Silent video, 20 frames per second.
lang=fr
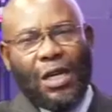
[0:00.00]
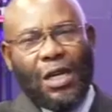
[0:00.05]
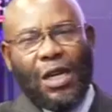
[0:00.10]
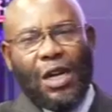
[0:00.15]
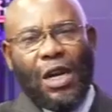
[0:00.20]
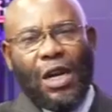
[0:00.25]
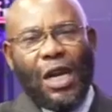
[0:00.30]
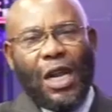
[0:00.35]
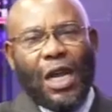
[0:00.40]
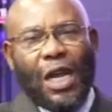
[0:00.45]

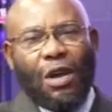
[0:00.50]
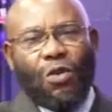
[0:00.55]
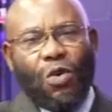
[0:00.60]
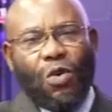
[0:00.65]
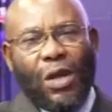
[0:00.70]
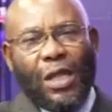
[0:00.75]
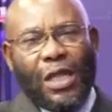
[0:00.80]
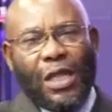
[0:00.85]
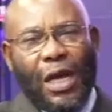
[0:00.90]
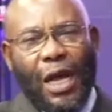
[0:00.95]
Le
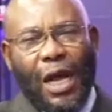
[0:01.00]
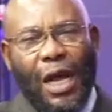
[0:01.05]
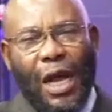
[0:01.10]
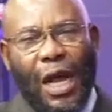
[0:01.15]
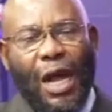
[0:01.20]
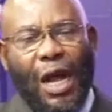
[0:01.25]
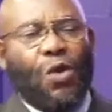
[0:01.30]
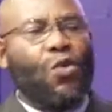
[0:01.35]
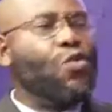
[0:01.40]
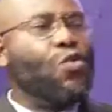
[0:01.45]
Rwanda
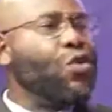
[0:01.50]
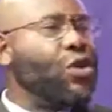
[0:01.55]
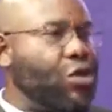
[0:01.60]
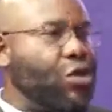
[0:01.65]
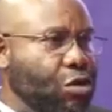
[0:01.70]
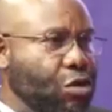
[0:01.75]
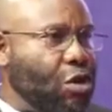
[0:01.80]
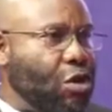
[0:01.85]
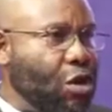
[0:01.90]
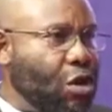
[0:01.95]
en lui
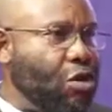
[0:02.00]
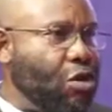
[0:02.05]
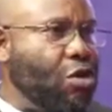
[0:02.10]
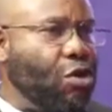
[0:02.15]
seul, ne